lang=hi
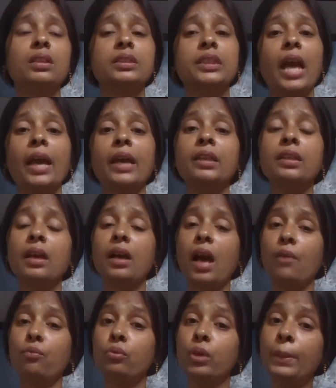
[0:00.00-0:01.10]
शायद
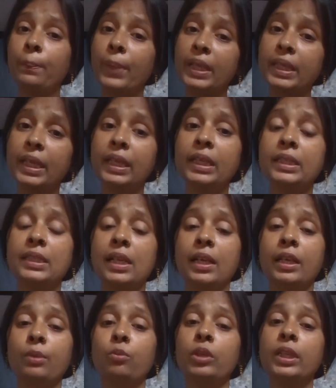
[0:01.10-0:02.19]
उन्हें पता ही नहीं चला
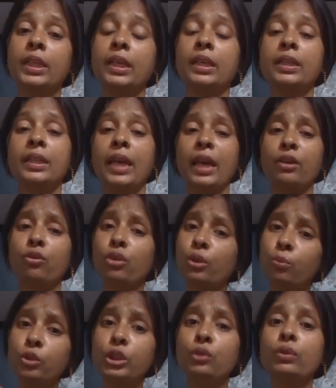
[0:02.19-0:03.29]
कि मुझे दिक्कत क्या है क्योंकि
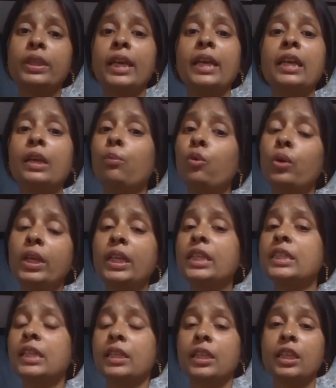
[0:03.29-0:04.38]
मुझे वो देख के बोल ही नहीं
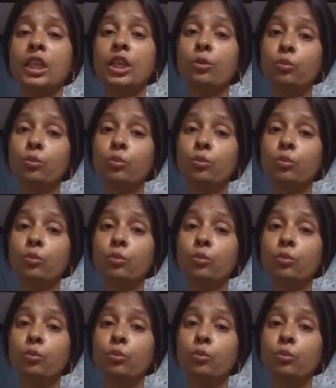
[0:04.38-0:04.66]
सकते थे कि